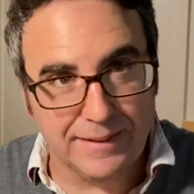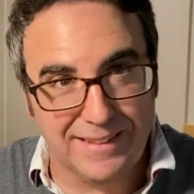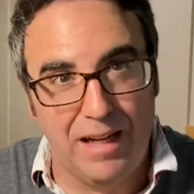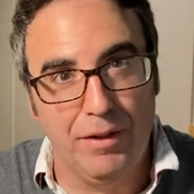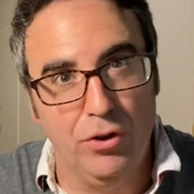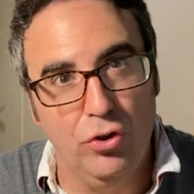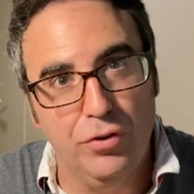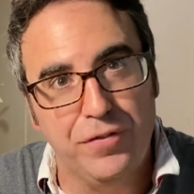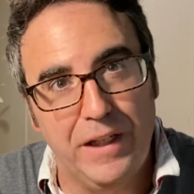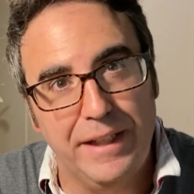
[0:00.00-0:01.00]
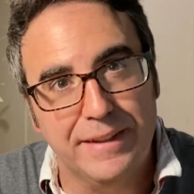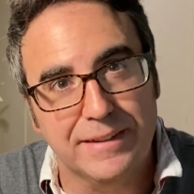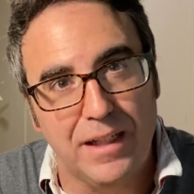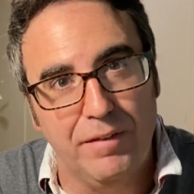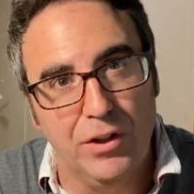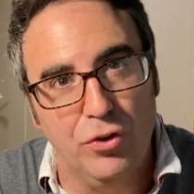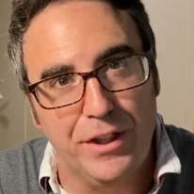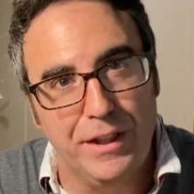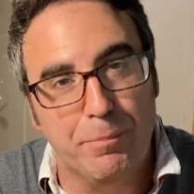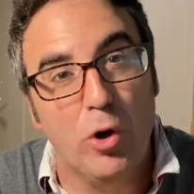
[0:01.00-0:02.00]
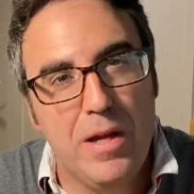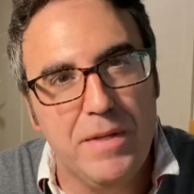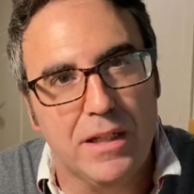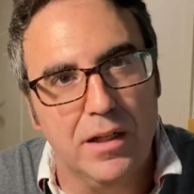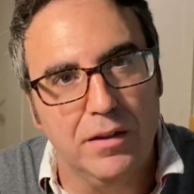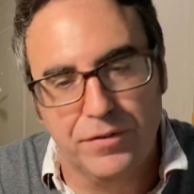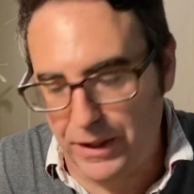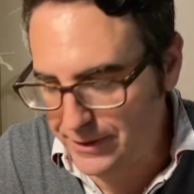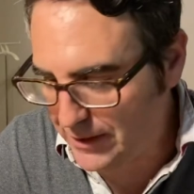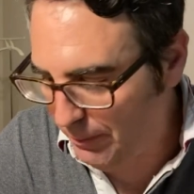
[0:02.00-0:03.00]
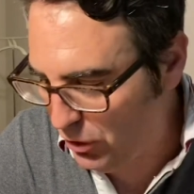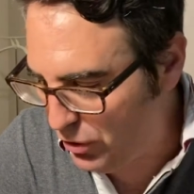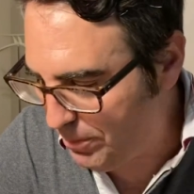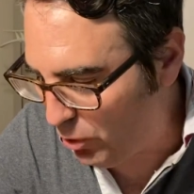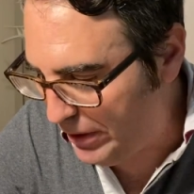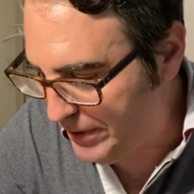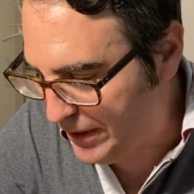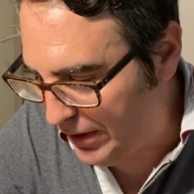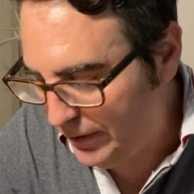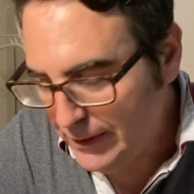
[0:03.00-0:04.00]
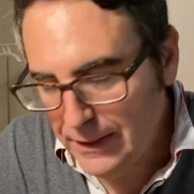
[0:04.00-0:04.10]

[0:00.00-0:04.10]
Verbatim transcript: sábado, feliz sábado de polémica, feliz sábado de polémica.